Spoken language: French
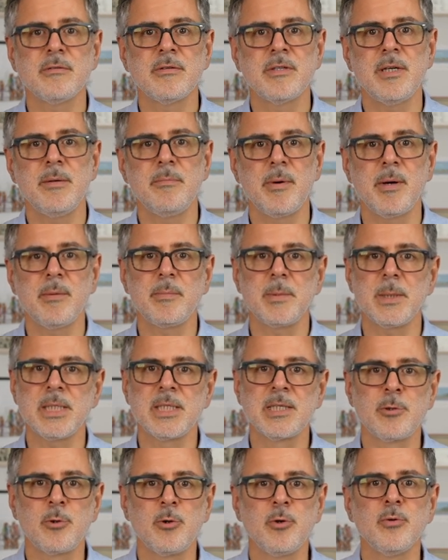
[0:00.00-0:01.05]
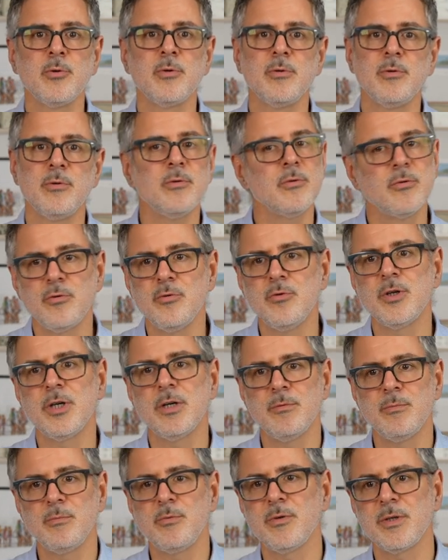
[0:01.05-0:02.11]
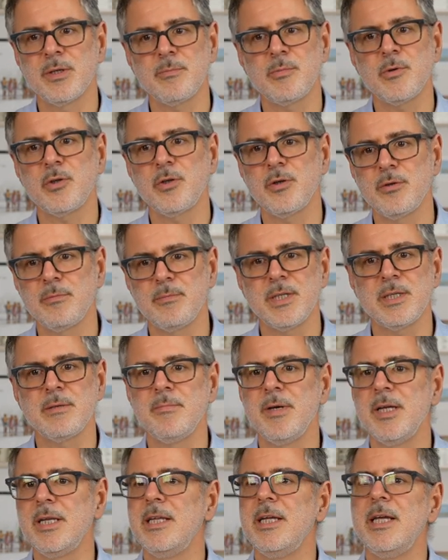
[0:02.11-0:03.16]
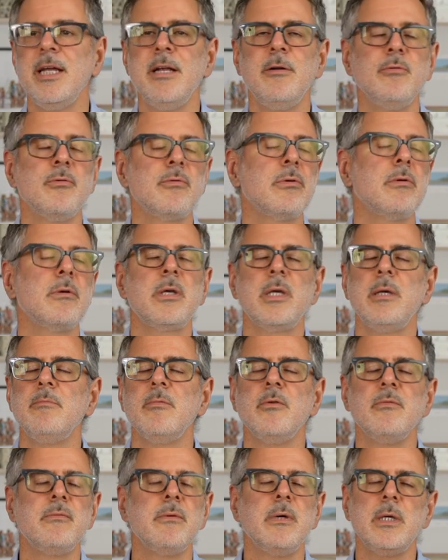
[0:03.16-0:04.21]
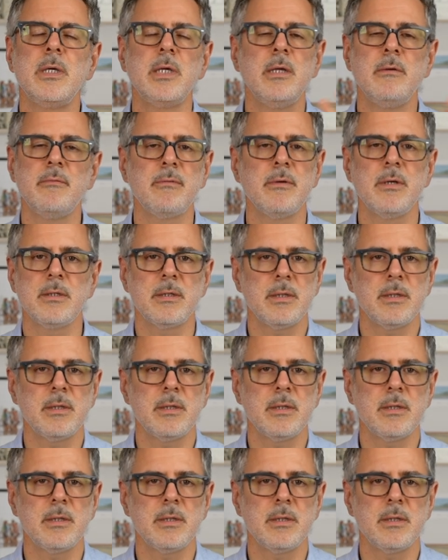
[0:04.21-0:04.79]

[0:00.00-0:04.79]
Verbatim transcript: c'est pas parce que le sujet le plus important de ma semaine et le truc qui me fait kiffer,